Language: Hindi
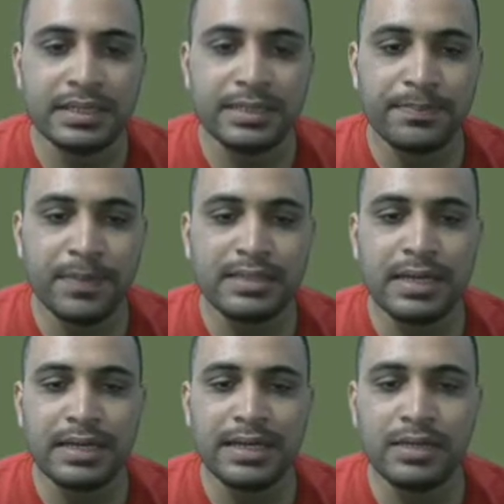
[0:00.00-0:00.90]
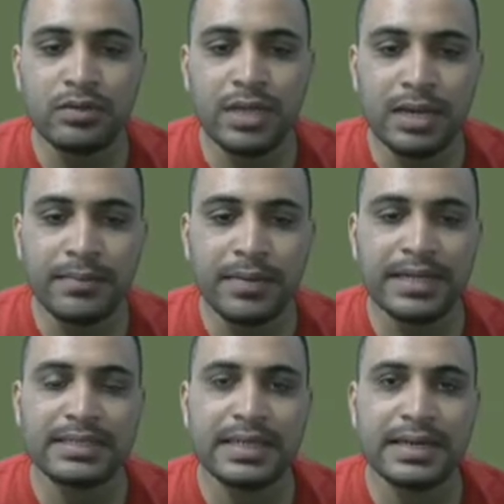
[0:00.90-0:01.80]
जब प्लस आ गया तो यहाँ
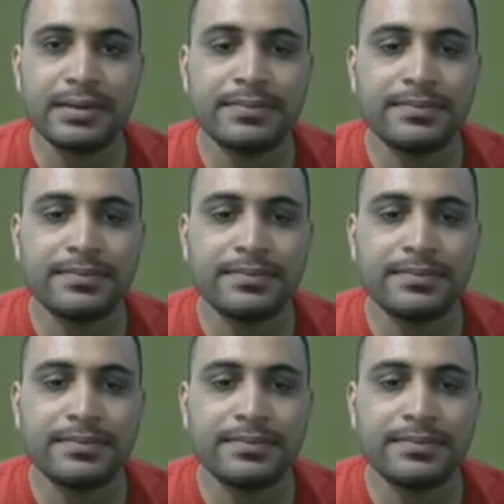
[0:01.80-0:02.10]
माइनस आएगा